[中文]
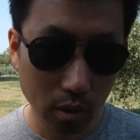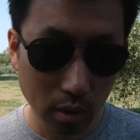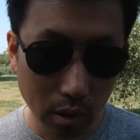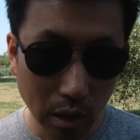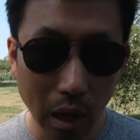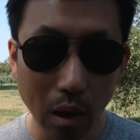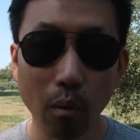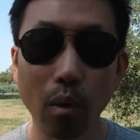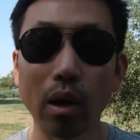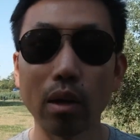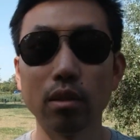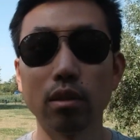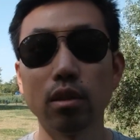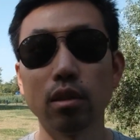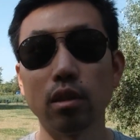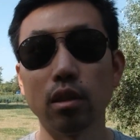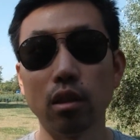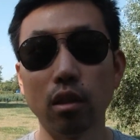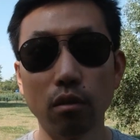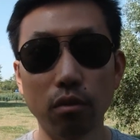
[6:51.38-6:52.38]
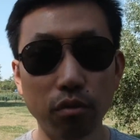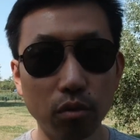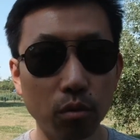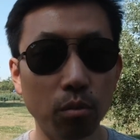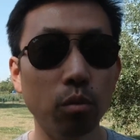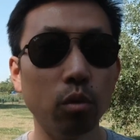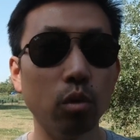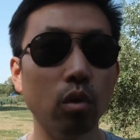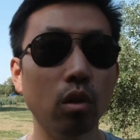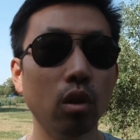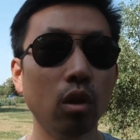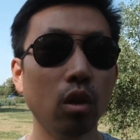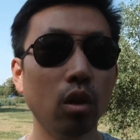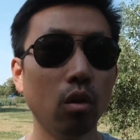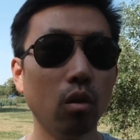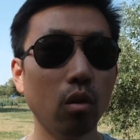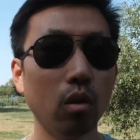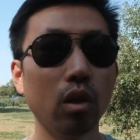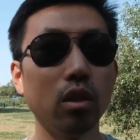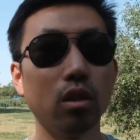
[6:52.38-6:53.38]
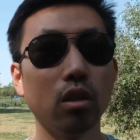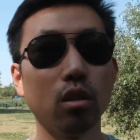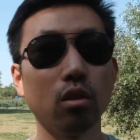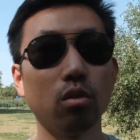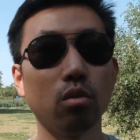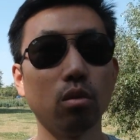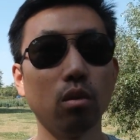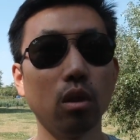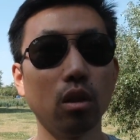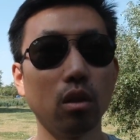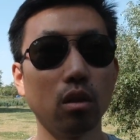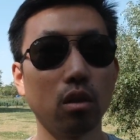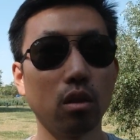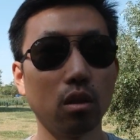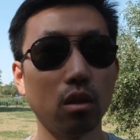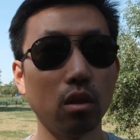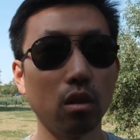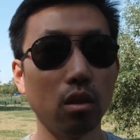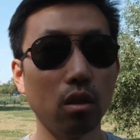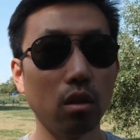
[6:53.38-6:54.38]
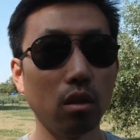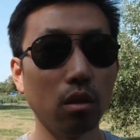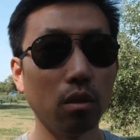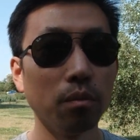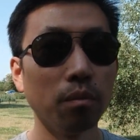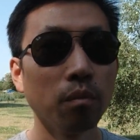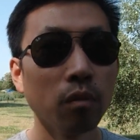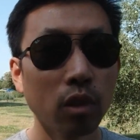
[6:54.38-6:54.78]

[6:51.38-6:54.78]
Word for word: 探望自己的父母，或者说是，